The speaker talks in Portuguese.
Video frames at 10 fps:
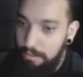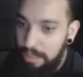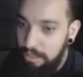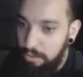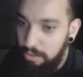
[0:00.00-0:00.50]
me
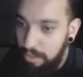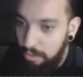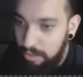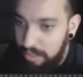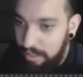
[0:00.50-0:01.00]
assusta,
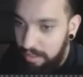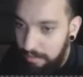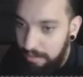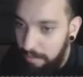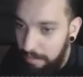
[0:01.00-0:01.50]
coceta.
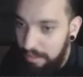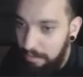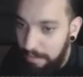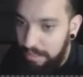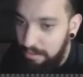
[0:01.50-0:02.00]
Tá, peguei um
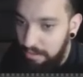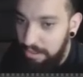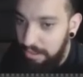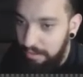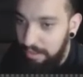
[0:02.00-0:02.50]
passo
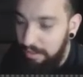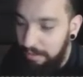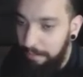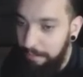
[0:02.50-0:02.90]
aqui.